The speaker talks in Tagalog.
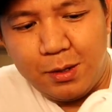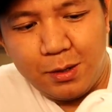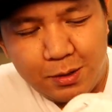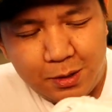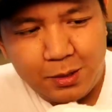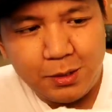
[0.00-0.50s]

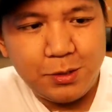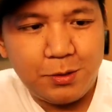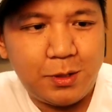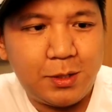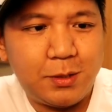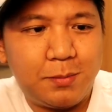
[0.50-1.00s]

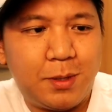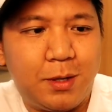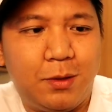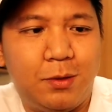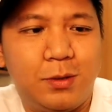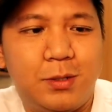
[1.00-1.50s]
nagre-restore ng
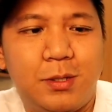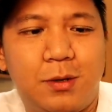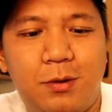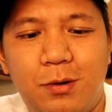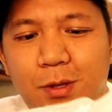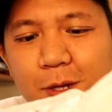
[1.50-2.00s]
sapatos,
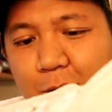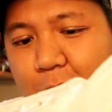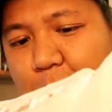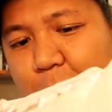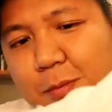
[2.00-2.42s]
siguro talagang